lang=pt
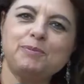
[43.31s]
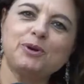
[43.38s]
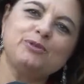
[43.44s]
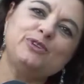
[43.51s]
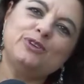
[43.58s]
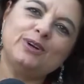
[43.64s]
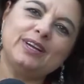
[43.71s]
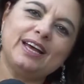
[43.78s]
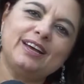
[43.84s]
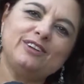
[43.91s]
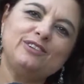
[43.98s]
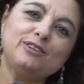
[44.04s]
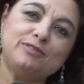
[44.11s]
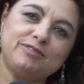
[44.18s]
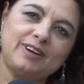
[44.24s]

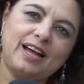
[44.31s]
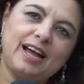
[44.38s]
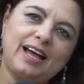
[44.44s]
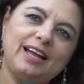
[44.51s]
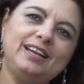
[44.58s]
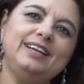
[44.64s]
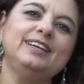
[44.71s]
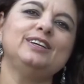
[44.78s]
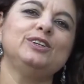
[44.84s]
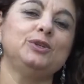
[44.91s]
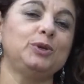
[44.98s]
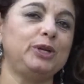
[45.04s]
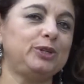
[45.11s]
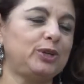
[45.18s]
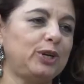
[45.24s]
Profissionais do Vale, do
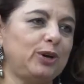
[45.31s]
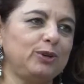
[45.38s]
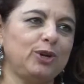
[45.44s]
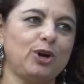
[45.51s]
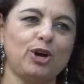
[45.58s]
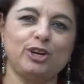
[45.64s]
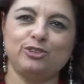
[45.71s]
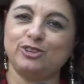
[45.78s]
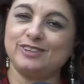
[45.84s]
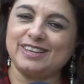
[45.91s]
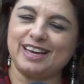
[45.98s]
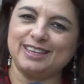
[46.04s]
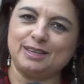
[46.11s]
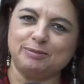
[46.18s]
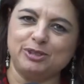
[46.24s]
Litoral Norte,
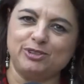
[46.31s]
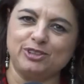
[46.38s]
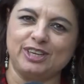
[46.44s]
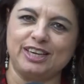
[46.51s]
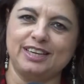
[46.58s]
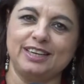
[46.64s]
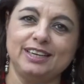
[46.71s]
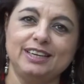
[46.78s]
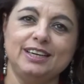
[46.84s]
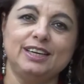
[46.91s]
Serra da Mantiqueira,